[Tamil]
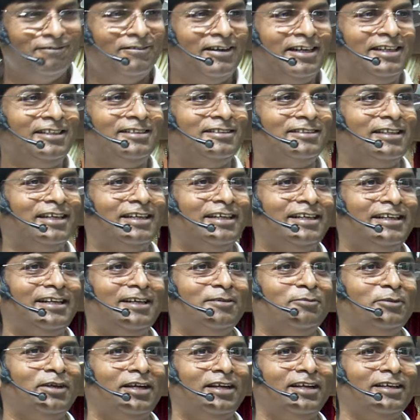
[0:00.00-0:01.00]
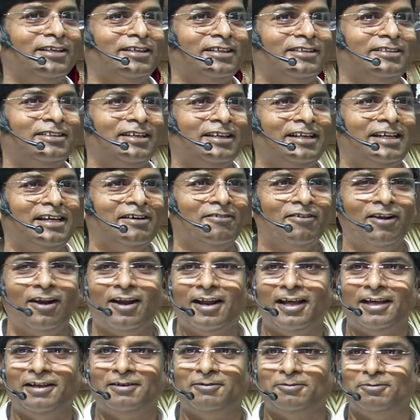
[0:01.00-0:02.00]
வைத்த இடம் எனக்கு
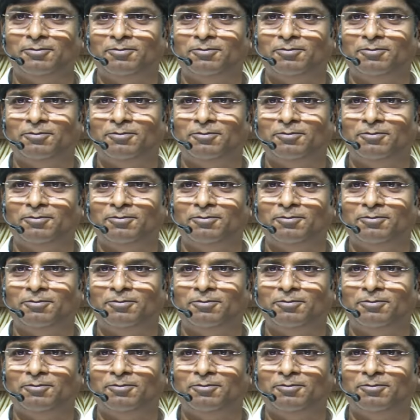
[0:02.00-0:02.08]
தெரியவில்லை